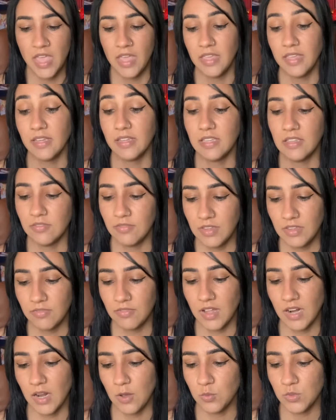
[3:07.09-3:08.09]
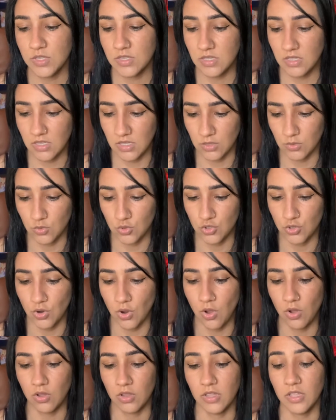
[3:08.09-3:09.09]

E aqui vem falar o seguinte, ó,